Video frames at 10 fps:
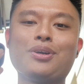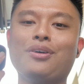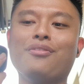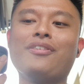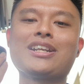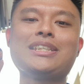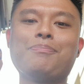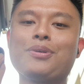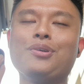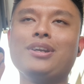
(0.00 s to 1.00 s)
Pro,
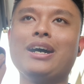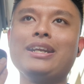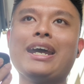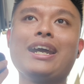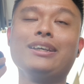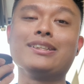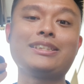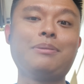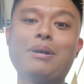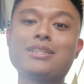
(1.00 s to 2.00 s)
versi Pro dari Eagle
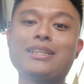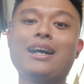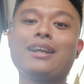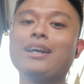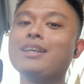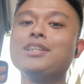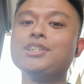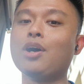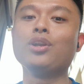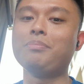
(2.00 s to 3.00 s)
Steel Buds yang harganya
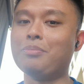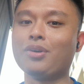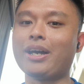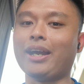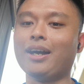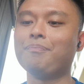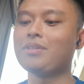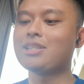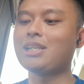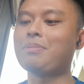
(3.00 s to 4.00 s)
jauh lebih murah ya.
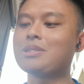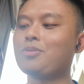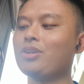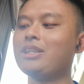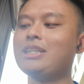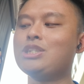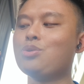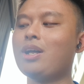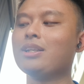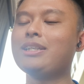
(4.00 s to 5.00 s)
Steel Buds Pro ini
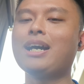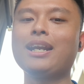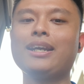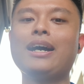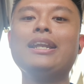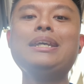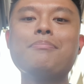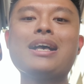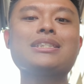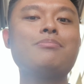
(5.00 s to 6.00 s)
dijual di harga
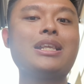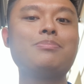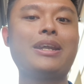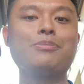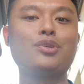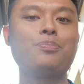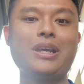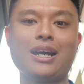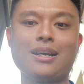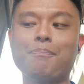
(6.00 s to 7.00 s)

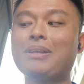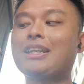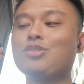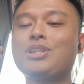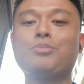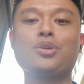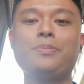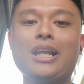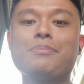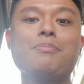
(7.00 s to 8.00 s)
Rp599.000,
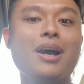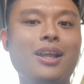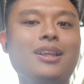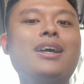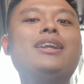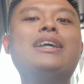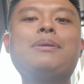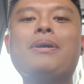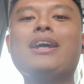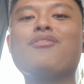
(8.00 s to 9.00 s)
Rp400.000 lebih mahal
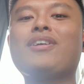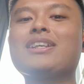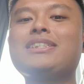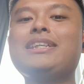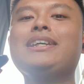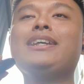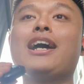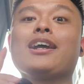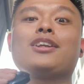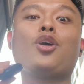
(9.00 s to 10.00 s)
daripada versi
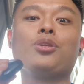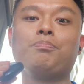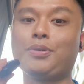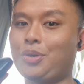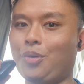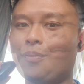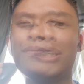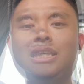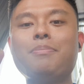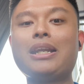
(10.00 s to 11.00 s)
yang non-pro.
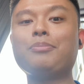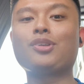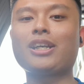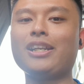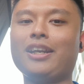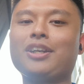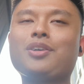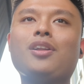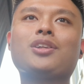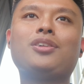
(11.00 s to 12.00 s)
Gimana menurut kalian?
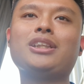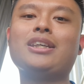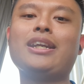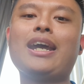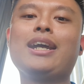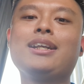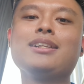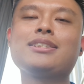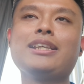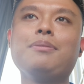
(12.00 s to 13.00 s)
Call quality dari
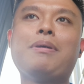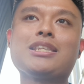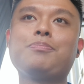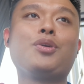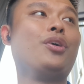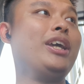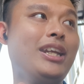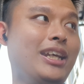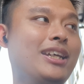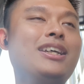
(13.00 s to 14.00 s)
Eagle Steel Buds Pro
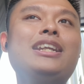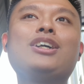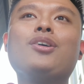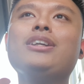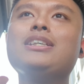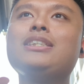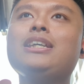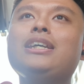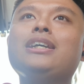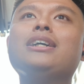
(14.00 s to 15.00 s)
ini di
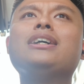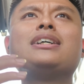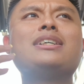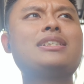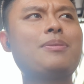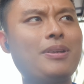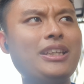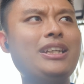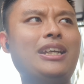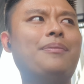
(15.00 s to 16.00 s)
kondisi
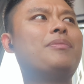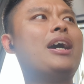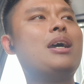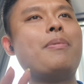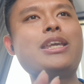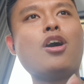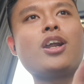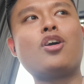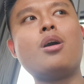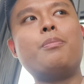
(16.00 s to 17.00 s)
seperti ini. Ada banyak
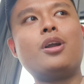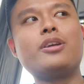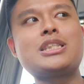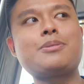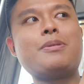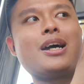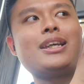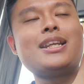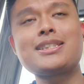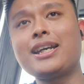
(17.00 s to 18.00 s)
orang ngobrol di sebelah
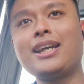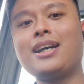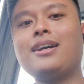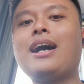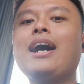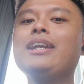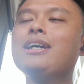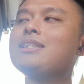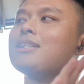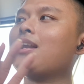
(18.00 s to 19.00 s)
kiri saya,
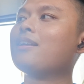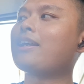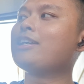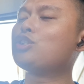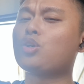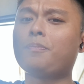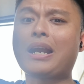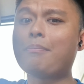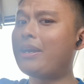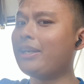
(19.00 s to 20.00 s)
ada jalan raya yang cukup
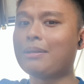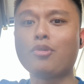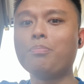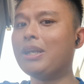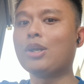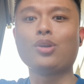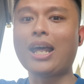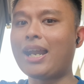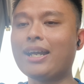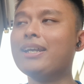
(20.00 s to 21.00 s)
ramai dengan mobil lalu
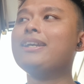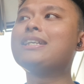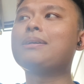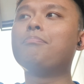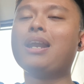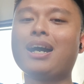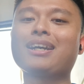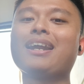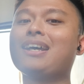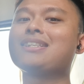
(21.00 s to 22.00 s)
lalang di sebelah
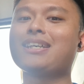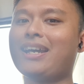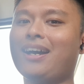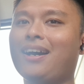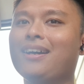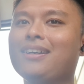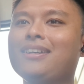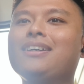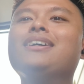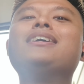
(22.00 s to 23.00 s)
kanan saya.
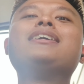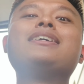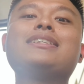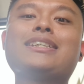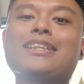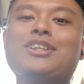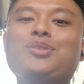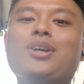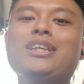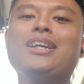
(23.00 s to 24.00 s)
Cek
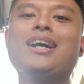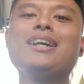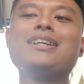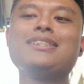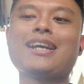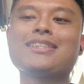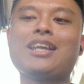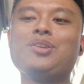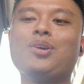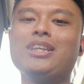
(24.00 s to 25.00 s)
123, cek
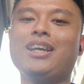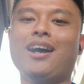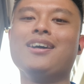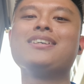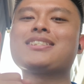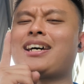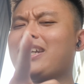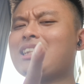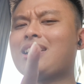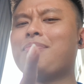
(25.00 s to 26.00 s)
123. Sekarang
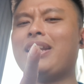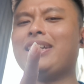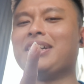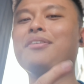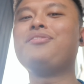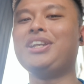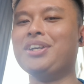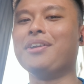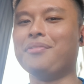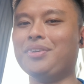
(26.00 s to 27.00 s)
kita kembali ke
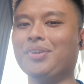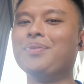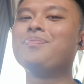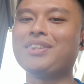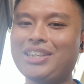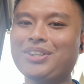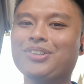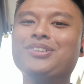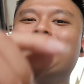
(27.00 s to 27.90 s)
video review. Yuk.